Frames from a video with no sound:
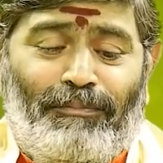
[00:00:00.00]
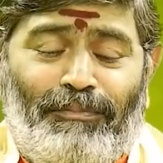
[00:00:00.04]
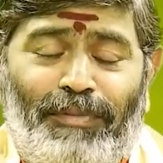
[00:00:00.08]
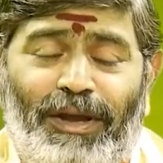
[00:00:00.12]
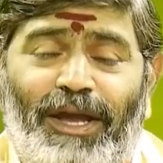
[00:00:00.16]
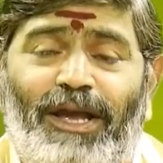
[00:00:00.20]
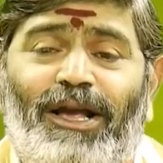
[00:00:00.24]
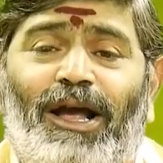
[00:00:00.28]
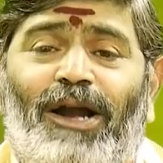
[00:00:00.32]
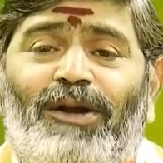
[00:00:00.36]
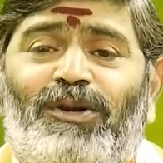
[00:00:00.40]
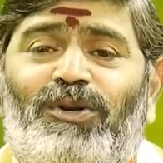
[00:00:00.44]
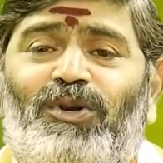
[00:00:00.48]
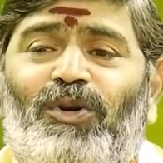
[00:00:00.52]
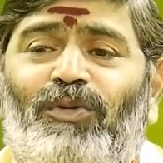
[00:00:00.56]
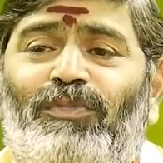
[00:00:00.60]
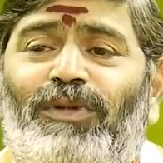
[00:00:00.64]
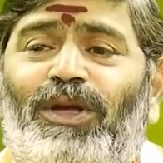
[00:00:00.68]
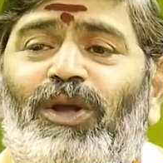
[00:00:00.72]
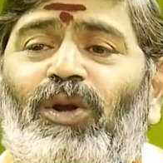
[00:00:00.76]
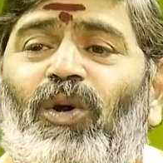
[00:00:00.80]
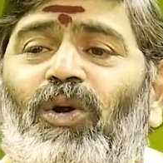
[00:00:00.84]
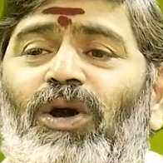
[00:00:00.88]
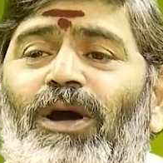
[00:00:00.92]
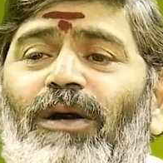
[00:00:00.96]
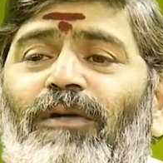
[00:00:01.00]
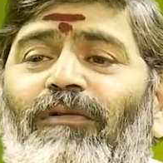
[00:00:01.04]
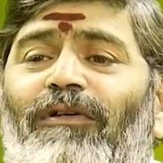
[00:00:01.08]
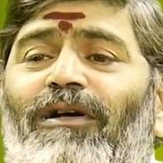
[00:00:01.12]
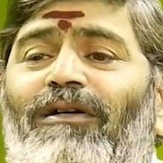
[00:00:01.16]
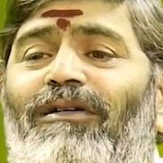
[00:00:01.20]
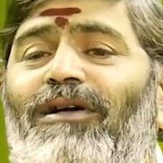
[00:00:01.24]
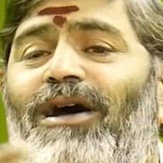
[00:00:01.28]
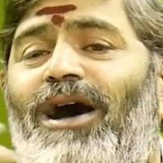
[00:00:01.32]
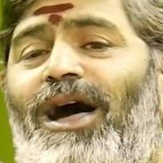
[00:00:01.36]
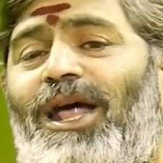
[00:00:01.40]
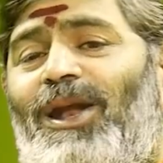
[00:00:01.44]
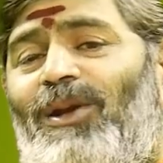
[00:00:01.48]
మీకంటూ మీరు ఒక
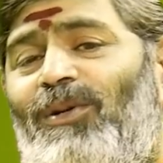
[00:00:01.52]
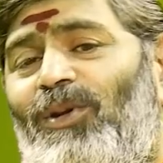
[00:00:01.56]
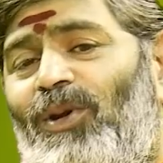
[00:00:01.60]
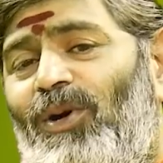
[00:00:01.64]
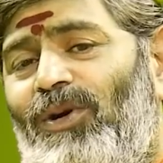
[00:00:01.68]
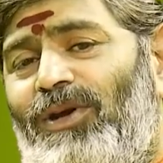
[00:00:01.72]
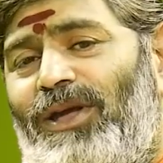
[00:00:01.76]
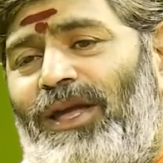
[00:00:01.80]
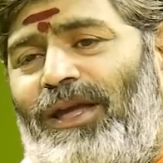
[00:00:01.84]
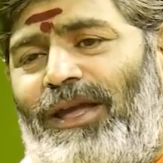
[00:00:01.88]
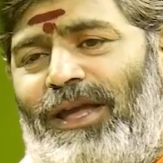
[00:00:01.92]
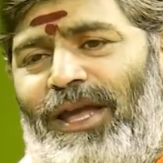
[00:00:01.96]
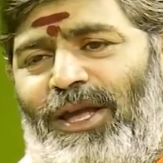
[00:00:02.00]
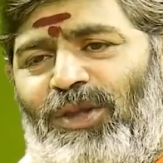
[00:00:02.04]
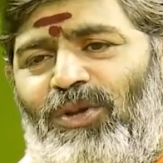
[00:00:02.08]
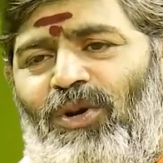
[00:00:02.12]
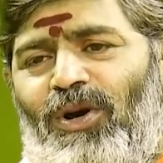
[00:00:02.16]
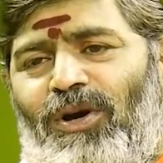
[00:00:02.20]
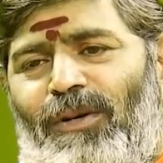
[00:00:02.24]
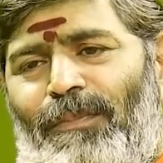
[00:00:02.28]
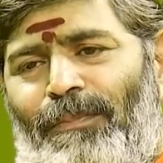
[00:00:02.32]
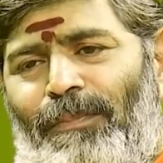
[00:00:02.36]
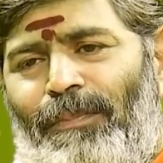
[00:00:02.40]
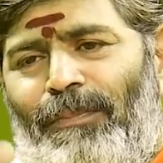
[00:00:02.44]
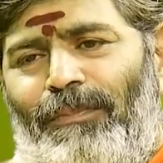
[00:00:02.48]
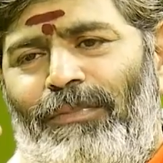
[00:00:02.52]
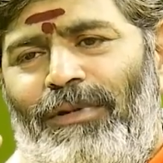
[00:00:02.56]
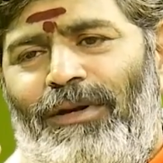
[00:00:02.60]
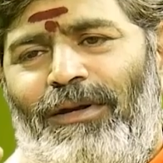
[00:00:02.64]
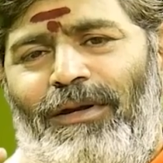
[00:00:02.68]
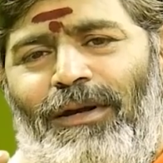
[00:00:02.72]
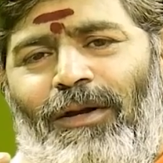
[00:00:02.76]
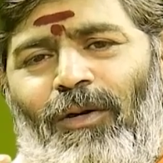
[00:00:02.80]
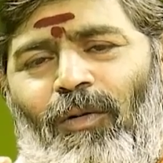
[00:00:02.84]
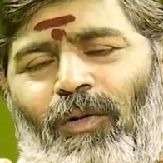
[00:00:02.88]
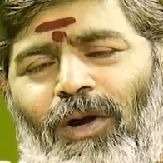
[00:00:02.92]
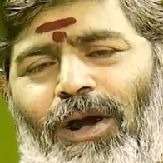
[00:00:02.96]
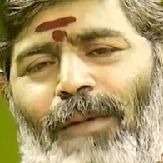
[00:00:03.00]
వ్యవహారంలోకి ఏదో ఒక
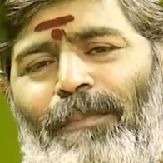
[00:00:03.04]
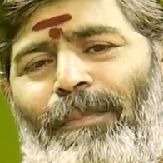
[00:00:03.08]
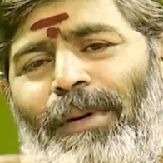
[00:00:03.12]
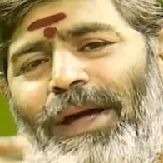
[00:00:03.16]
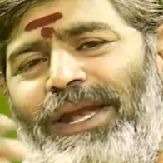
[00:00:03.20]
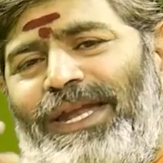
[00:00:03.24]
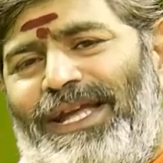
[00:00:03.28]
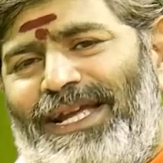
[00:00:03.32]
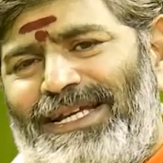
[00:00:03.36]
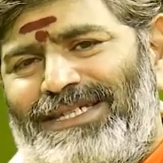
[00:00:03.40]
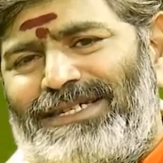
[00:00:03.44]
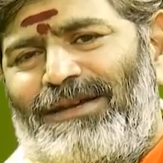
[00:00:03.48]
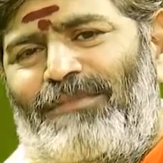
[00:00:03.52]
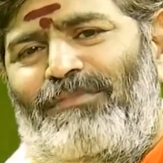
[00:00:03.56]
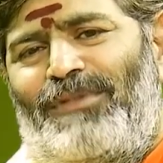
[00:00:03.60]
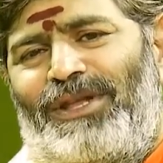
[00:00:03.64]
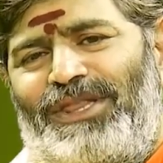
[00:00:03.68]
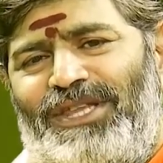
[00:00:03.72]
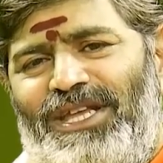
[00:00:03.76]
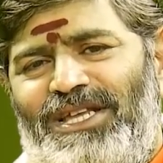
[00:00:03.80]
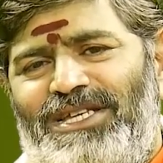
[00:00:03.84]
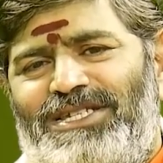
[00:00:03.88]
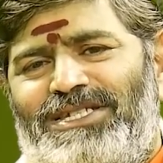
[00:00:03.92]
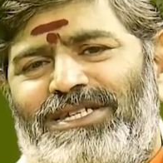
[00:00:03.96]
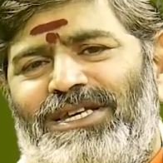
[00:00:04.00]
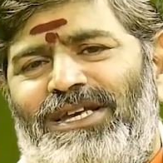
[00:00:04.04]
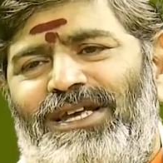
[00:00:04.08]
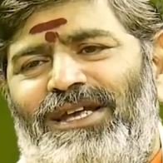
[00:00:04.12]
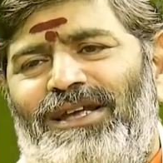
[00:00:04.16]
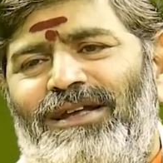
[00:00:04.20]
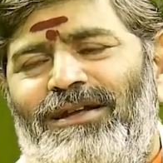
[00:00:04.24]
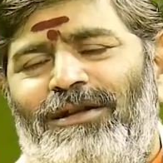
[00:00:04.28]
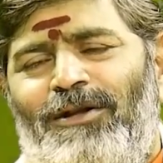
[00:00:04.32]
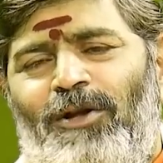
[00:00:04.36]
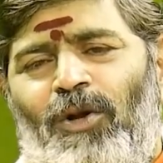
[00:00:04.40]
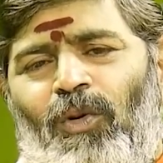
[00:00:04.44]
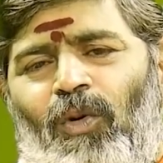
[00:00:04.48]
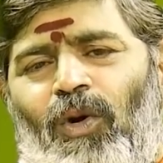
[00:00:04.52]
ఒక పనికి సంబంధించి
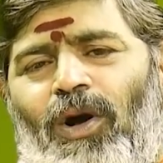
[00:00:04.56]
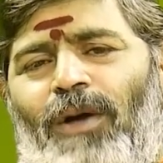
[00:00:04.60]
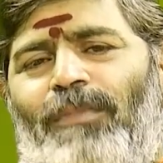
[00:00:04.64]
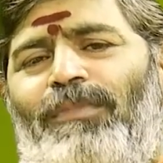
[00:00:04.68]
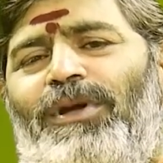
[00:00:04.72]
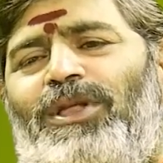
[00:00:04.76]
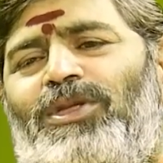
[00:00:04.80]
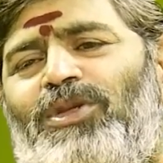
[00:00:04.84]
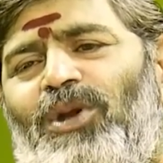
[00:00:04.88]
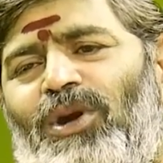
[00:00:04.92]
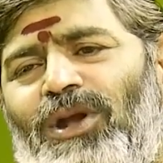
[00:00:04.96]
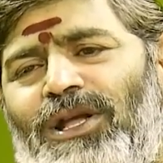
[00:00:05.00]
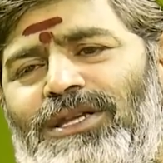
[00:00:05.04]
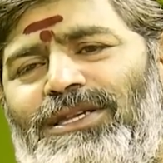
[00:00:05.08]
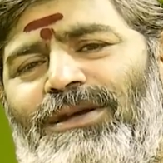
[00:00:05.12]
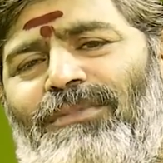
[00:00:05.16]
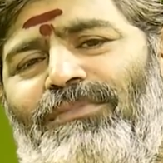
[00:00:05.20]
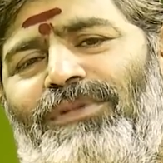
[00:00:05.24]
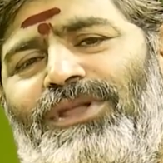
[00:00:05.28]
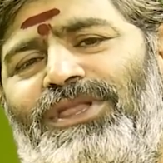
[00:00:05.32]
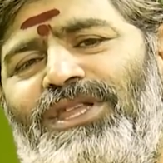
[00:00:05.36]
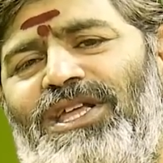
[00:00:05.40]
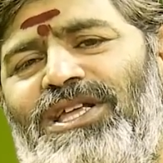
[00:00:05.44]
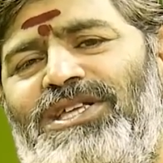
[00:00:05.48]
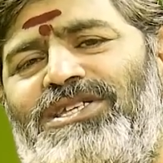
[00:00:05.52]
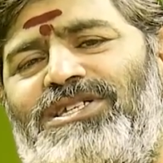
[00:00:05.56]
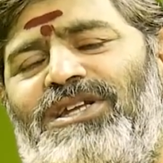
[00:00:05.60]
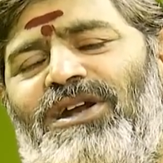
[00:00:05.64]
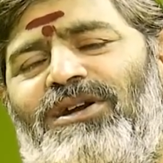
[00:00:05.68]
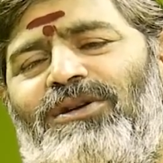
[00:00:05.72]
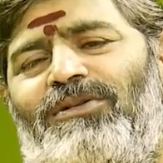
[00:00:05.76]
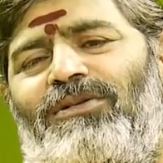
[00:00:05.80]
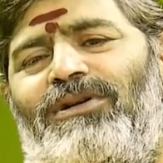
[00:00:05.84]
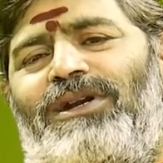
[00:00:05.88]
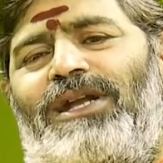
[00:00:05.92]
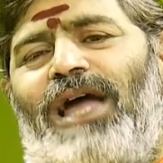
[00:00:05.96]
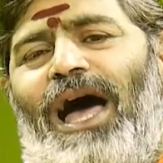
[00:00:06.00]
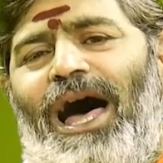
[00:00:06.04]
ఒక మిత్రుడికి
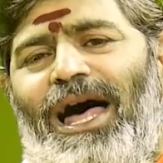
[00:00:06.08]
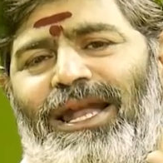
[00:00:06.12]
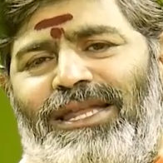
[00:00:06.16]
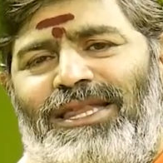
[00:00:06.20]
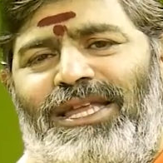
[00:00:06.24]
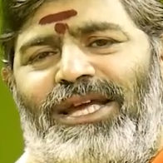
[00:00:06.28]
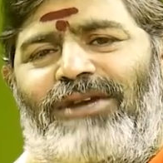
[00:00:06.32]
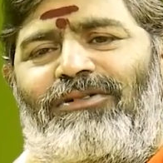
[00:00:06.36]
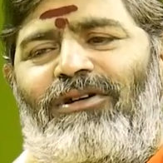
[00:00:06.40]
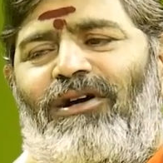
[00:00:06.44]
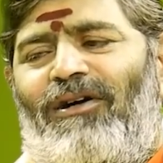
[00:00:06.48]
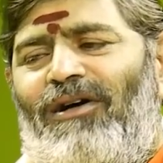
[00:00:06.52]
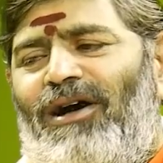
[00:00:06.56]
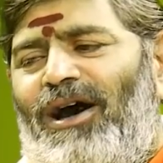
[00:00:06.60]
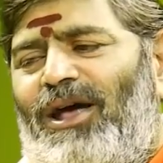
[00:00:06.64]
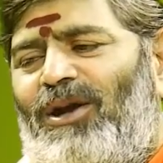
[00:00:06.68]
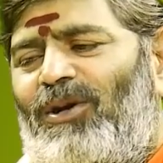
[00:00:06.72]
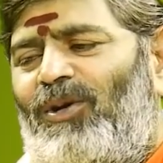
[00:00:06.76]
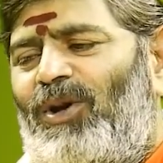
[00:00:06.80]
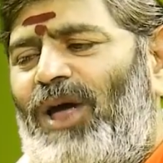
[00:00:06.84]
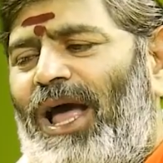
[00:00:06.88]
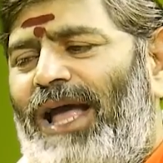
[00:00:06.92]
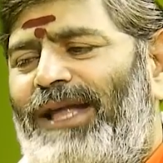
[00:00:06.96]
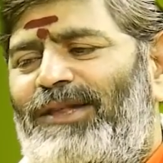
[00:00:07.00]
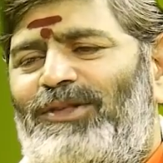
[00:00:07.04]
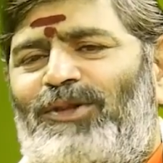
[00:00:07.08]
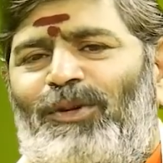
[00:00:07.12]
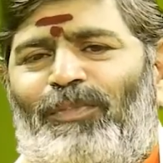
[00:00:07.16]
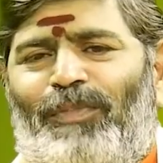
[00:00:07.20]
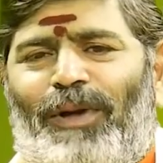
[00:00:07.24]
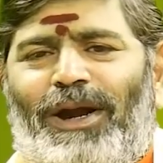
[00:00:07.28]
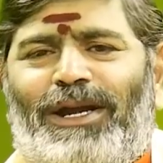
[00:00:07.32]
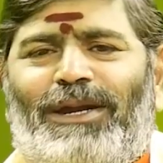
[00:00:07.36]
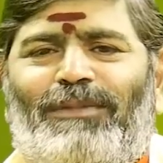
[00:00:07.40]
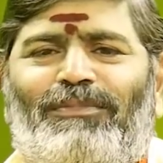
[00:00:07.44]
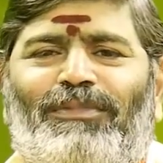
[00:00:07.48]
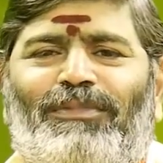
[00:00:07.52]
సంబంధించినటువంటి ఆర్థిక వ్యవహారంలో ఆయనతో పాటు